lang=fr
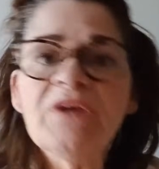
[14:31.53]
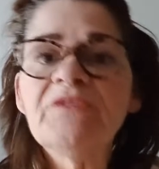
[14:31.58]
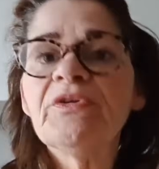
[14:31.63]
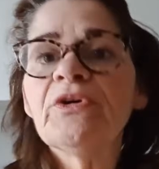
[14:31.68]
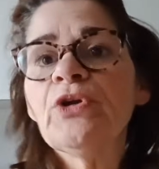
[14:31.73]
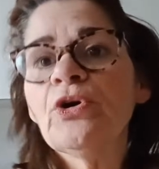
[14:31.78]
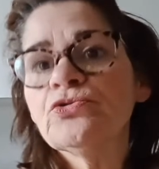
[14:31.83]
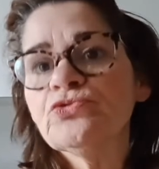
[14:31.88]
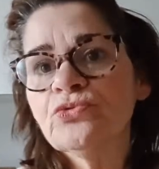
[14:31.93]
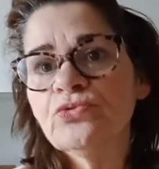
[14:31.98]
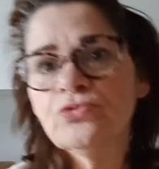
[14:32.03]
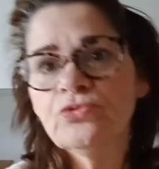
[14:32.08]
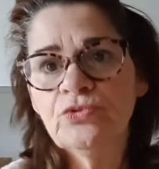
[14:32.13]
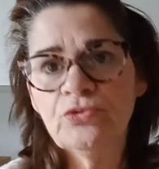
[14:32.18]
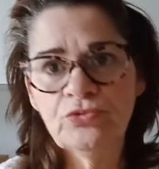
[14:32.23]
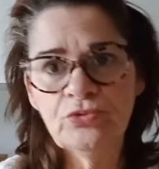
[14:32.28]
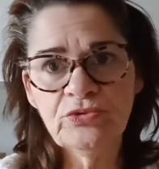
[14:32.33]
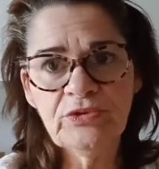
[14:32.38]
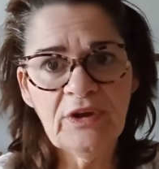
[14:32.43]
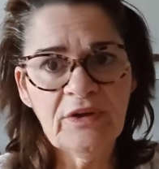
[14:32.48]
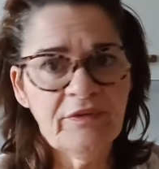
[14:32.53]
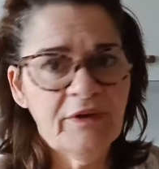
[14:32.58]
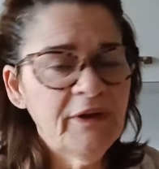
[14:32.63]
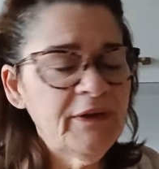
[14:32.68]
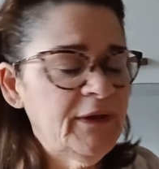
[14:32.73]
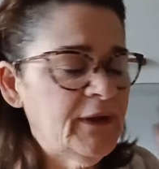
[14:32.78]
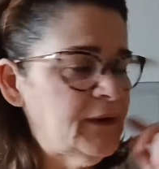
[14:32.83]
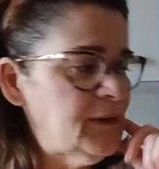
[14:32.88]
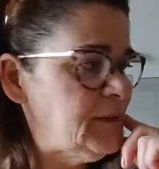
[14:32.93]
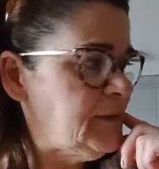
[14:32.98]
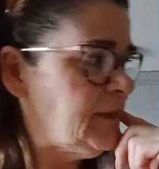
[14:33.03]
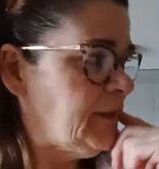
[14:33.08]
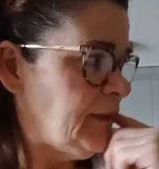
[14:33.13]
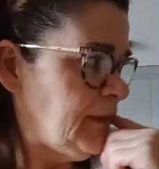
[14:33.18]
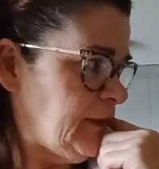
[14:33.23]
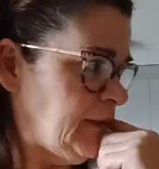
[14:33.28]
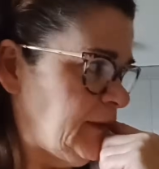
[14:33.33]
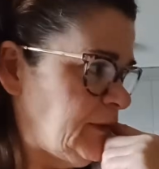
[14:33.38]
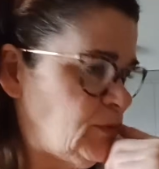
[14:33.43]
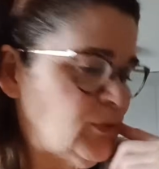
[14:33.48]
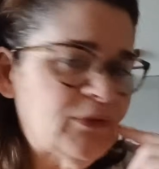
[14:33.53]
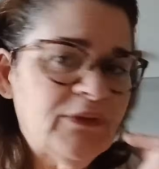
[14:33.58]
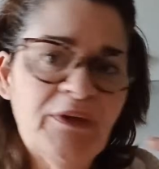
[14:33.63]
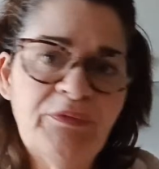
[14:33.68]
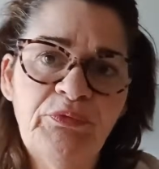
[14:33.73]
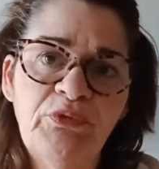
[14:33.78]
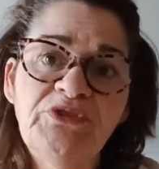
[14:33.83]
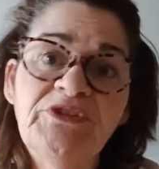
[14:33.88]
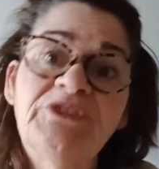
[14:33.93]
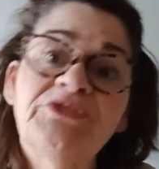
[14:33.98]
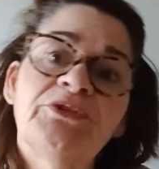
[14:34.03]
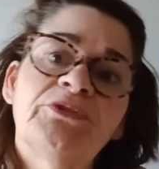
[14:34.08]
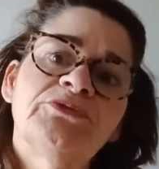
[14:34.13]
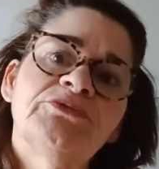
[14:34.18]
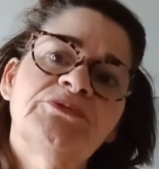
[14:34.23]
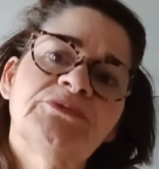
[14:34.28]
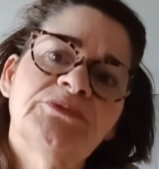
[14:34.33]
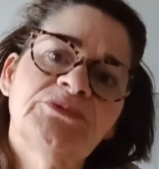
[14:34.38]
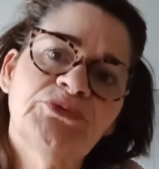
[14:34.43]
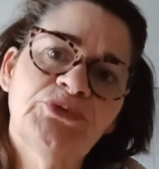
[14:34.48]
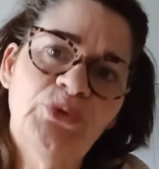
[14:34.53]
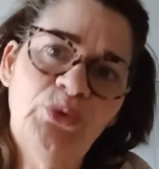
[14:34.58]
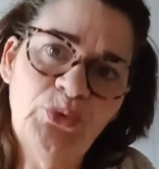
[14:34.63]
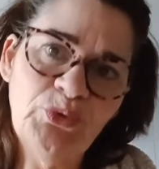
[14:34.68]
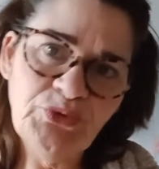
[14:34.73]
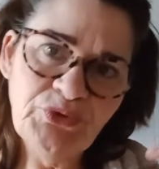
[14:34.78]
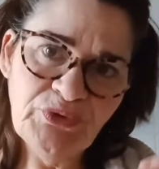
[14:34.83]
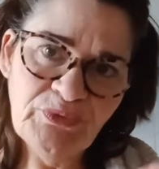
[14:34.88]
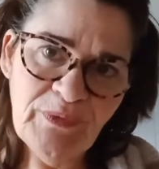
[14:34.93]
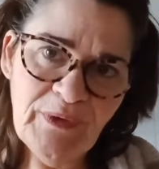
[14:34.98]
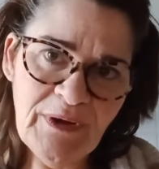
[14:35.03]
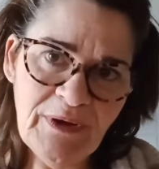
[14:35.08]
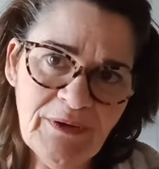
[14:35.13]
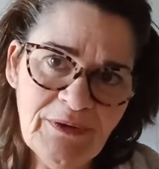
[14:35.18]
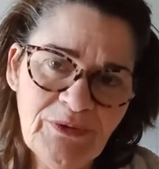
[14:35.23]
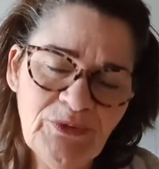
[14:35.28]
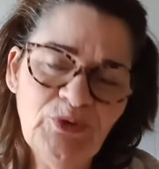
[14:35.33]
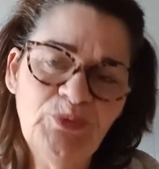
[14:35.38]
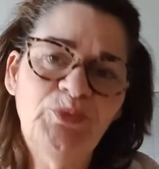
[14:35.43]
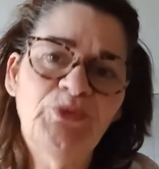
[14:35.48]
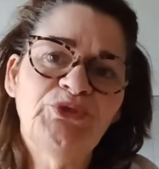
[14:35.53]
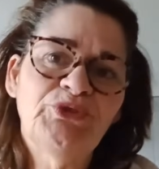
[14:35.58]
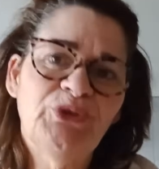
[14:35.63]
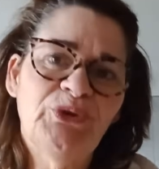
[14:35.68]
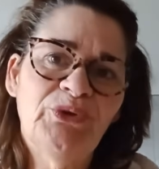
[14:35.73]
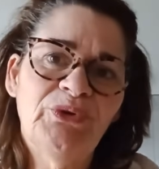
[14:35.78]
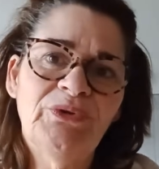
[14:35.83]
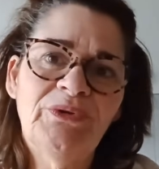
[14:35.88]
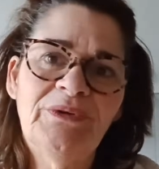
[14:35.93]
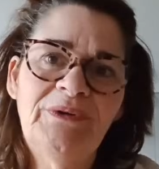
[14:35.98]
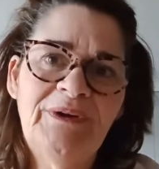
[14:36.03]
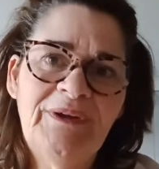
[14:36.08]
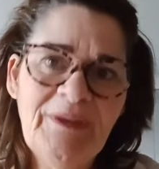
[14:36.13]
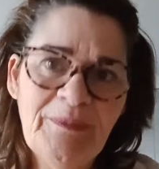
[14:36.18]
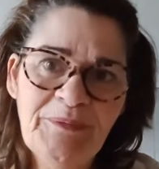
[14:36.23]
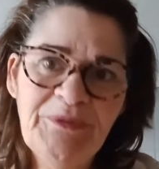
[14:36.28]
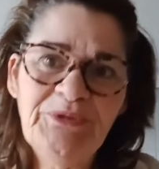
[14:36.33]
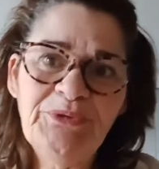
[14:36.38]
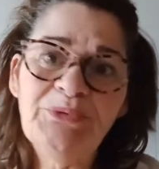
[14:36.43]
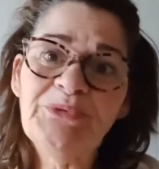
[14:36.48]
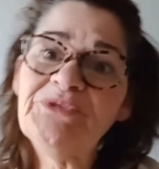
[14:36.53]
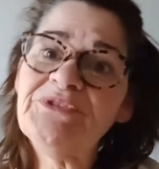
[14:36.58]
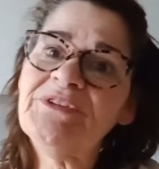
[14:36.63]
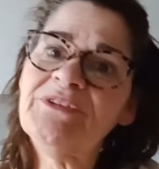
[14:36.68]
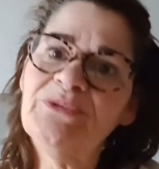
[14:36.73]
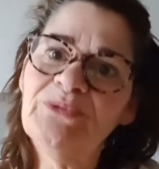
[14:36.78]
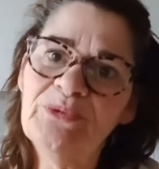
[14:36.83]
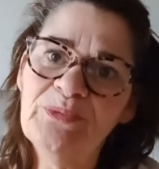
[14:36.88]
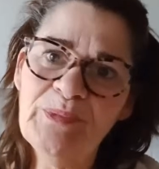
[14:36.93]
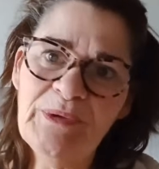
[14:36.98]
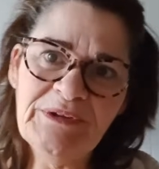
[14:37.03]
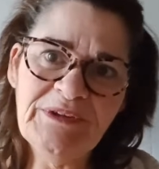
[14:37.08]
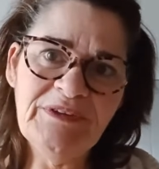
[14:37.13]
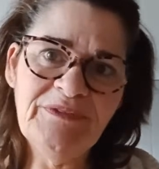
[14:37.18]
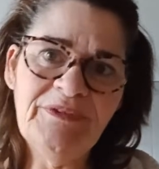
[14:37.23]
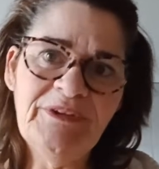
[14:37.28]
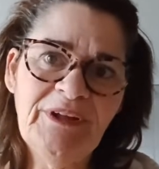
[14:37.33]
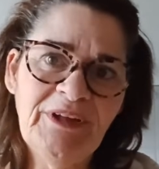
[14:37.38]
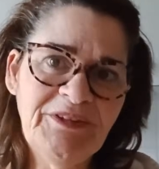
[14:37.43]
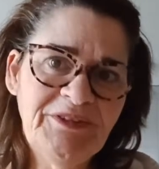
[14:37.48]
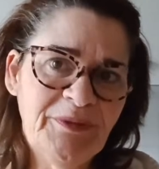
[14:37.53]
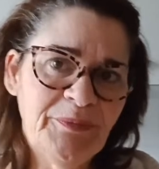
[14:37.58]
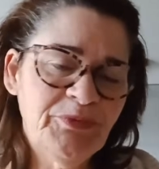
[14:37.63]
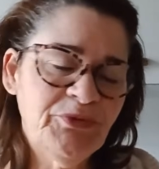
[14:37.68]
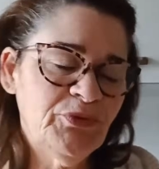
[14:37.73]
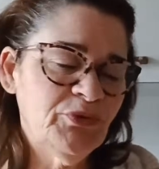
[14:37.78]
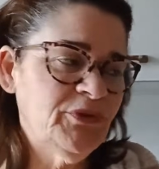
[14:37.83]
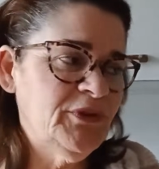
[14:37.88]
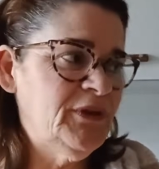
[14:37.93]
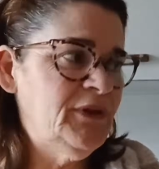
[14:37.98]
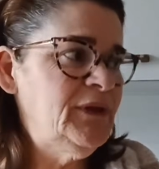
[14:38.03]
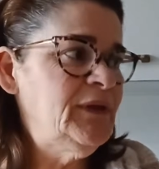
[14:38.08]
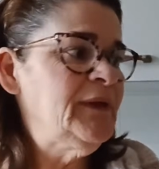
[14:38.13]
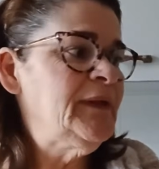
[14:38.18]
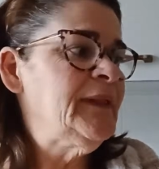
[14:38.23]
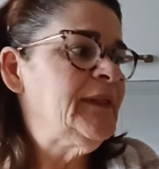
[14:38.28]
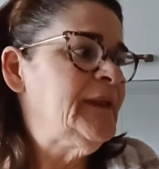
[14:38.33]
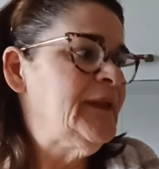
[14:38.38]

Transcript: Alors, truc de travail là. Donc là, il faut que j'attende de recevoir le moteur à la maison. C'est donc moi qui vais le réceptionner.